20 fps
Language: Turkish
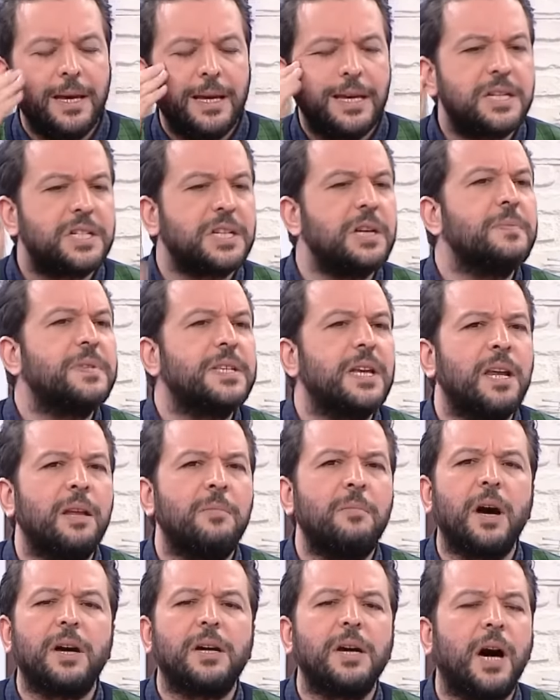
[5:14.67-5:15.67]
Hiç
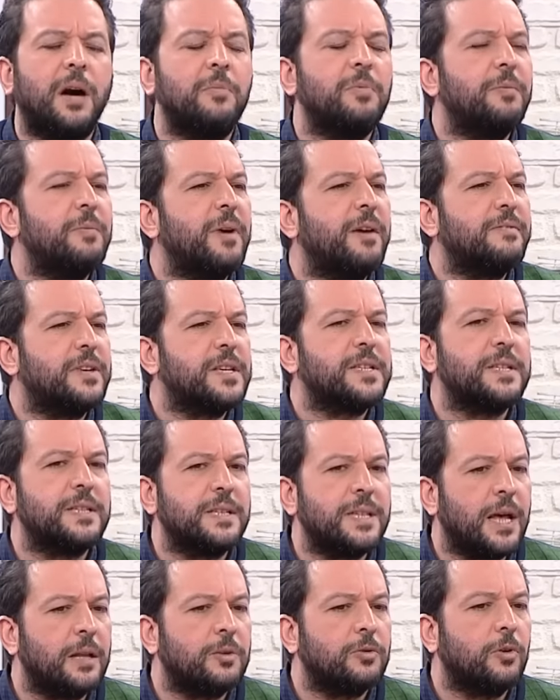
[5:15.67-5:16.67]
kimsenin makamı
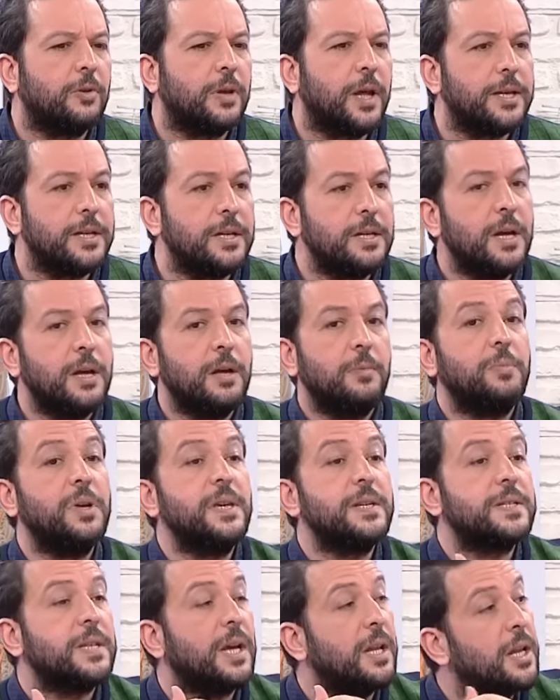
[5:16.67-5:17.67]
mevkisinden dolayı
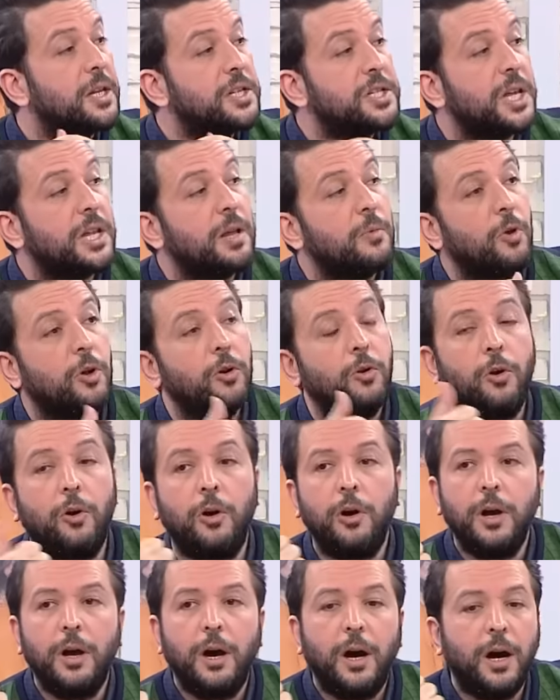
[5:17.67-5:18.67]
bir sanatçıya da böyle
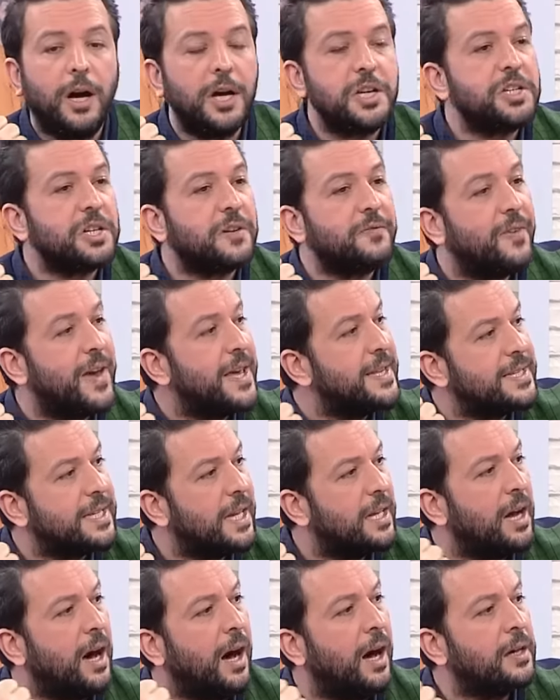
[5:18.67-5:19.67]
o Aşık
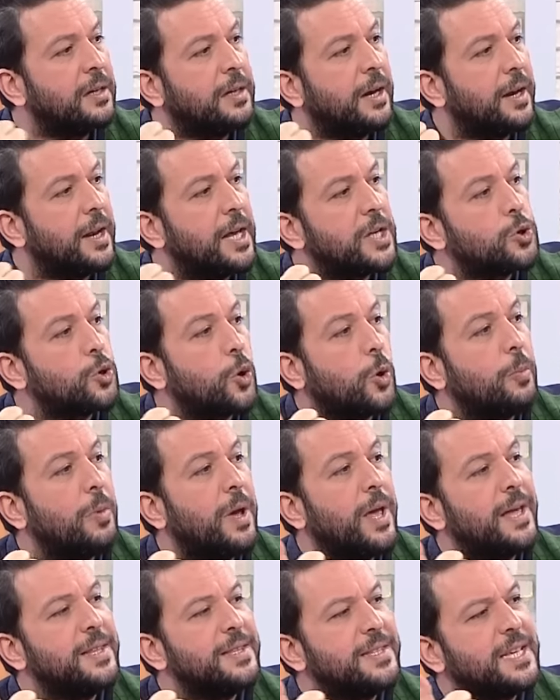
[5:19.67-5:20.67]
Veysel'i Ankara'ya
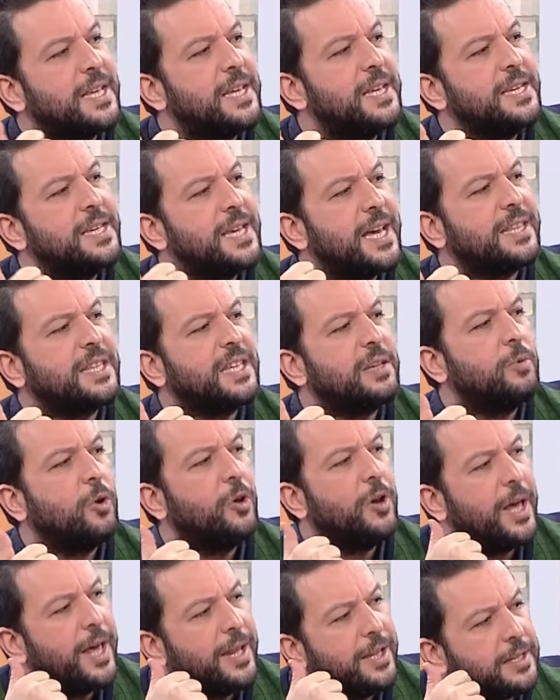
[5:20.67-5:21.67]
sokmayan zihniyet gibi
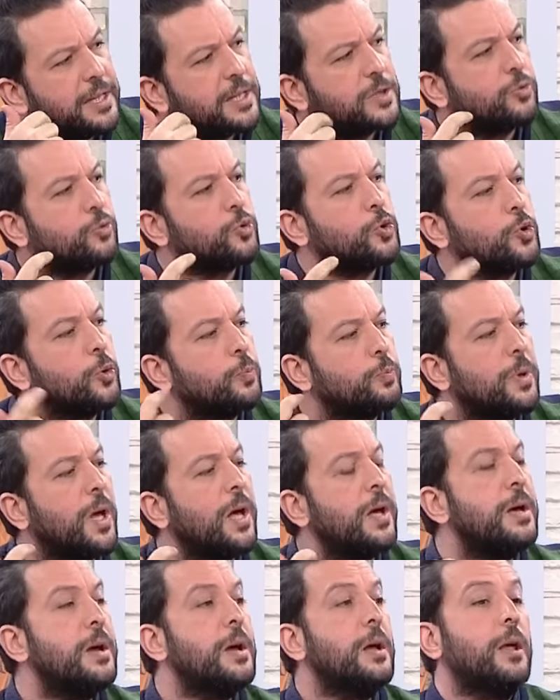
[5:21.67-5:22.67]
böyle elitist
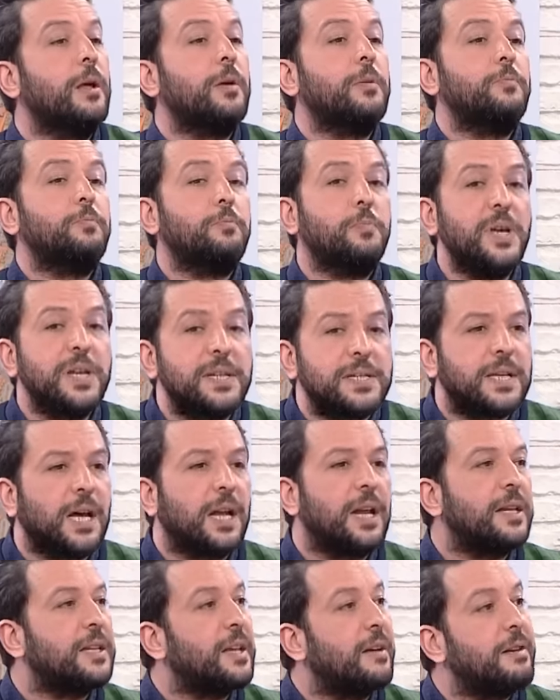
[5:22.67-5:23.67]
uslupla bir
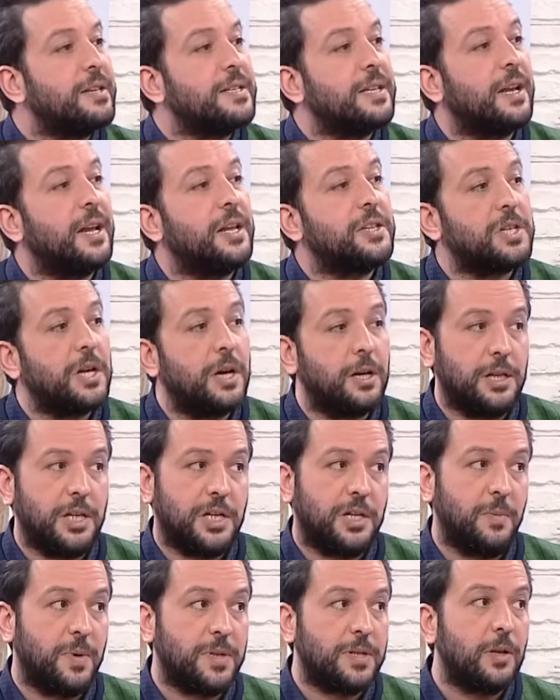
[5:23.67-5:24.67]
sanata ve sanatçıya
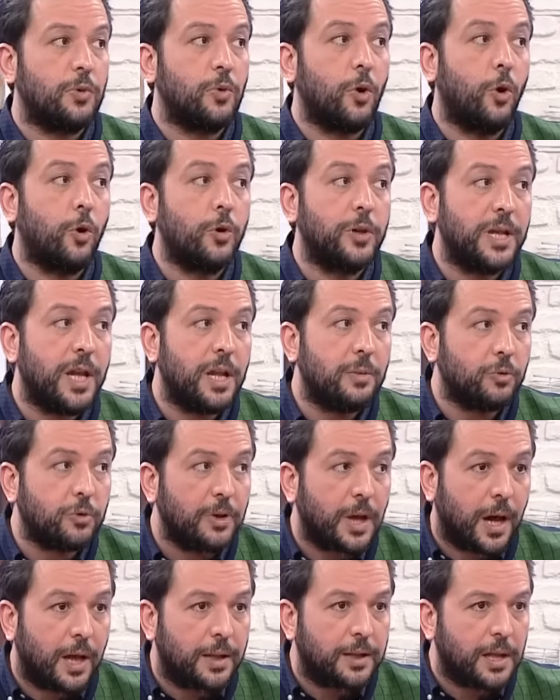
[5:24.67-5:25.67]
yaklaşılması da doğru değil.
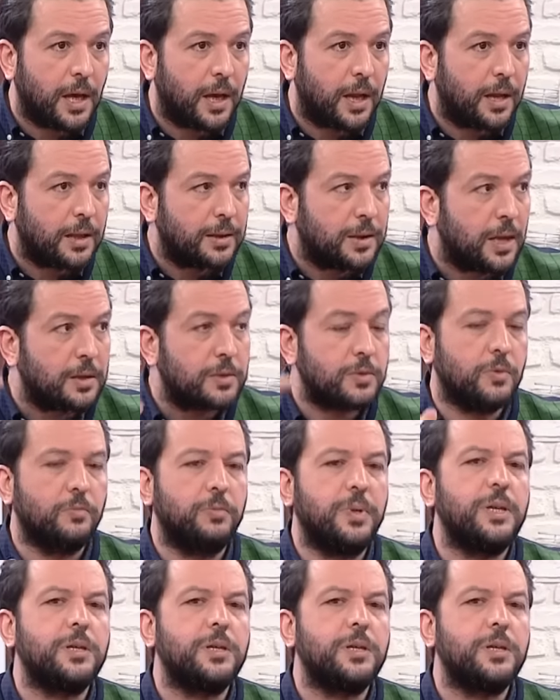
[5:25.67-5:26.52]
Bunda anti-anekdot şu.